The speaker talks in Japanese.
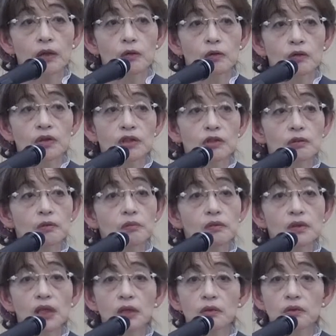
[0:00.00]
の児童
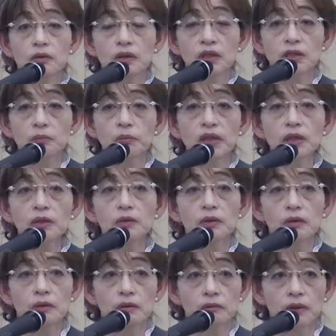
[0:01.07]
文学の始まりとい
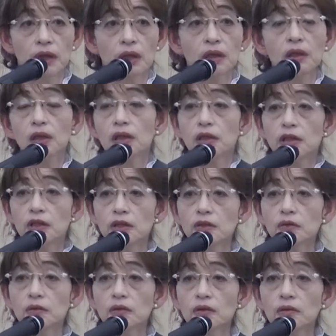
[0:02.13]
うのは
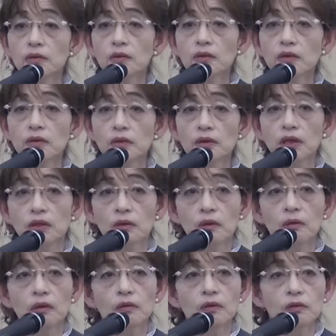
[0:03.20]
キリスト教の教義
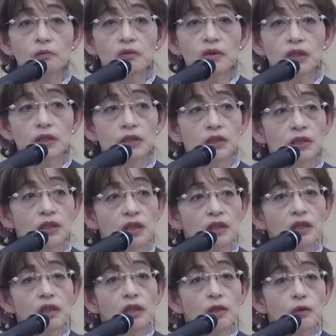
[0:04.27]
を子どもたち
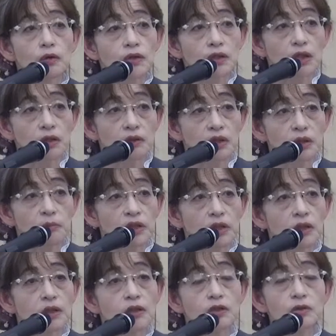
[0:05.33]
に教えるため
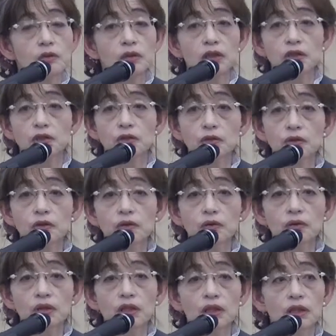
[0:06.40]
に非常に宗教
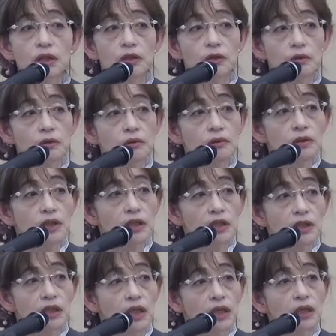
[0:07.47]
的で教訓的
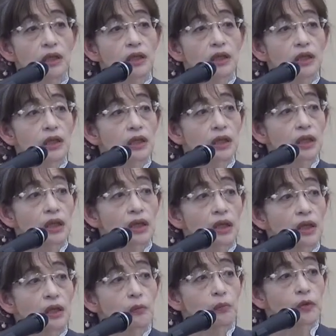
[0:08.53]
な、
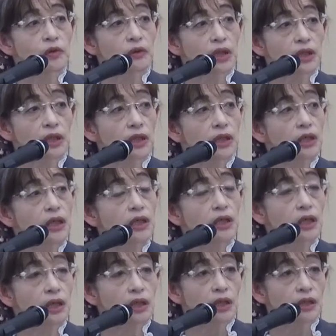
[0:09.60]
えー、物語が書
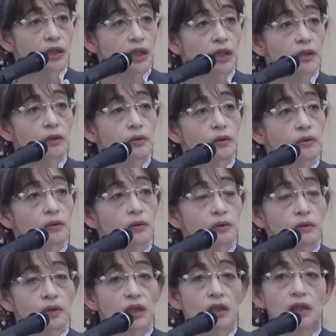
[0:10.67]
かれたというこ
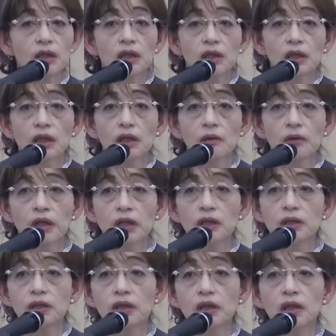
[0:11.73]
とが、えー、分かっ
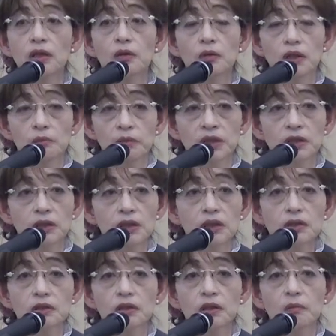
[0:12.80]
ておりまし
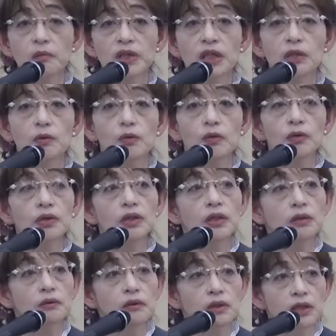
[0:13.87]
てそれがまだ残ってい
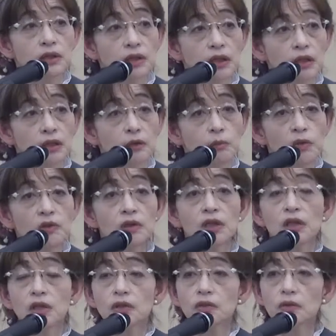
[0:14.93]
るんですけれども
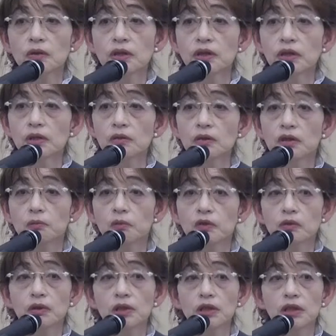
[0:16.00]
そういったような
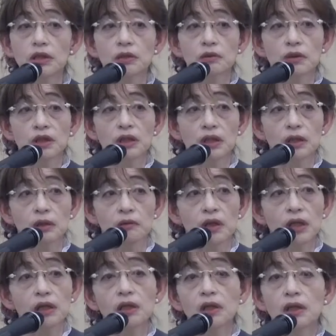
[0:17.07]
物語の中で
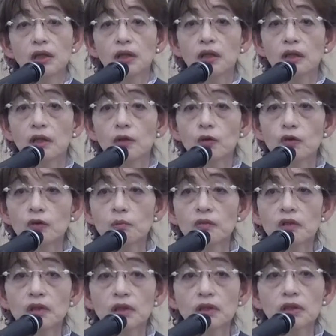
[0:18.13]
は、えー、子ど
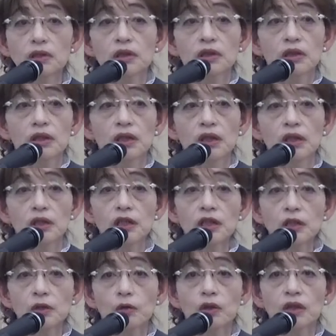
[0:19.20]
もが、えー、
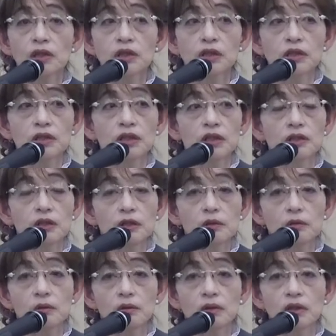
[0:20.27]
いい子が死んで天
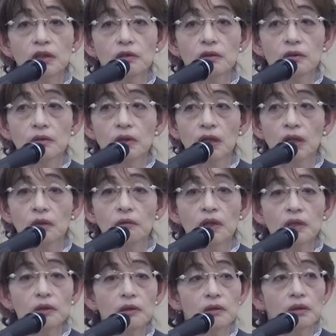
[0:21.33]
国に行くとか
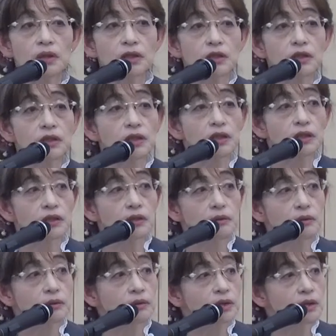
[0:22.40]
悪い子が死んだら地
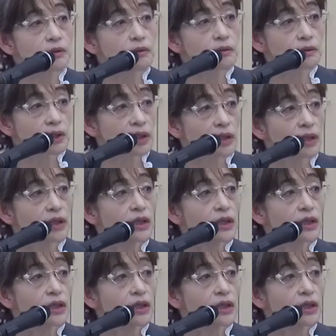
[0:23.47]
獄に行くとか、